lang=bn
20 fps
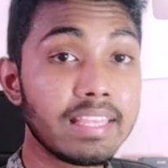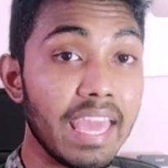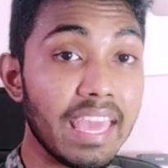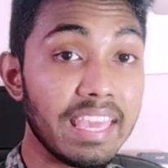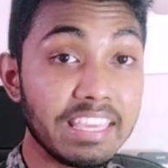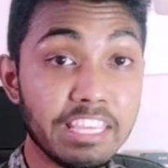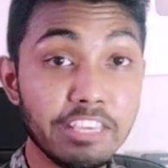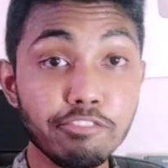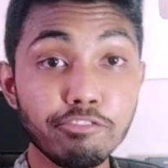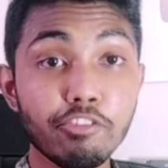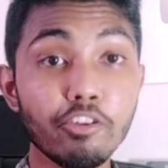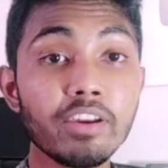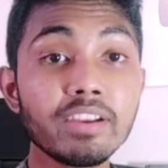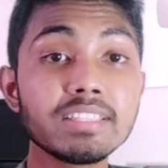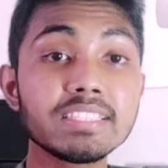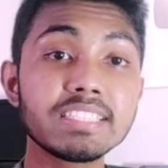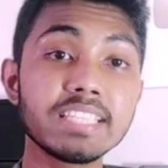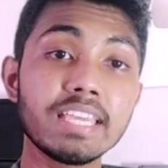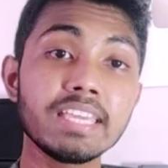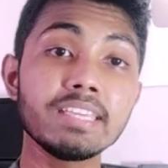এই গিভওয়ের
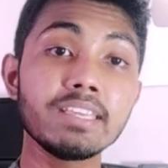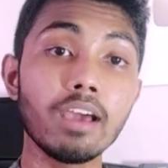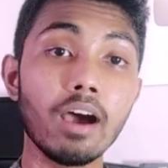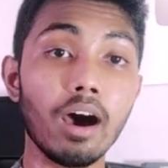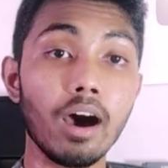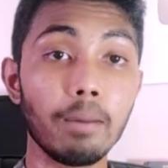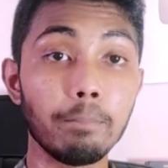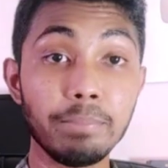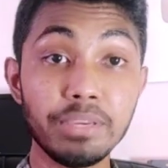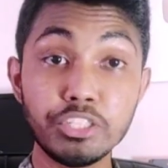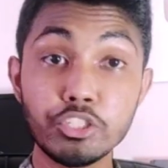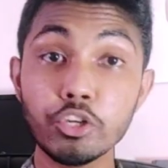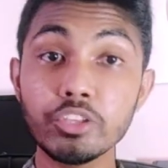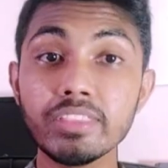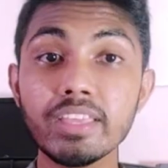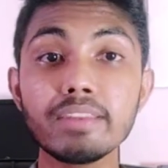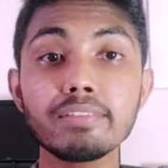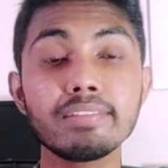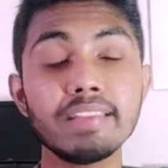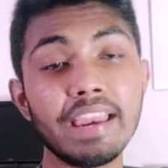যেই
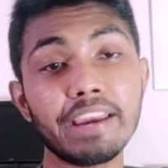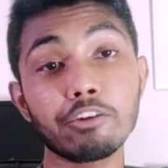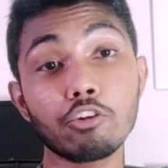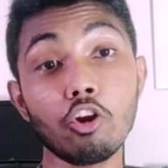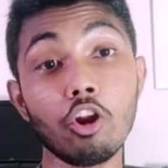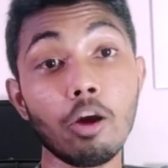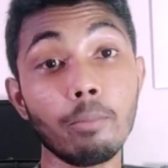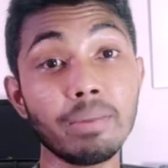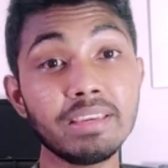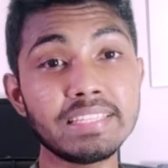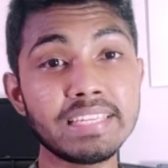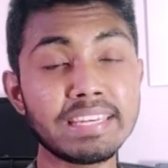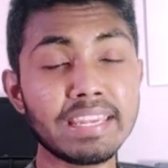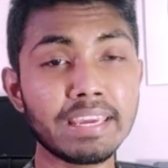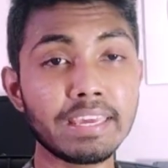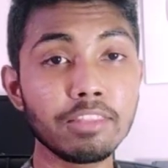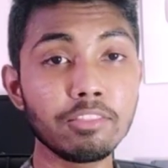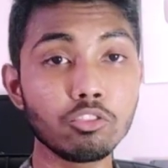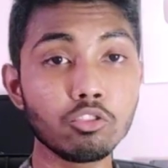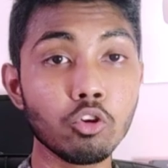বিজয়ীদের সিলেক্ট করা হবে সেটা
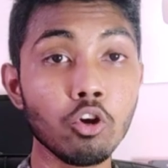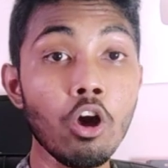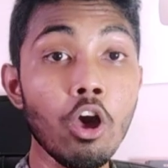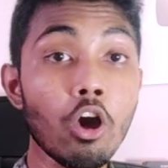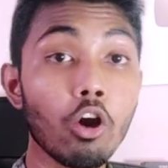কিন্তু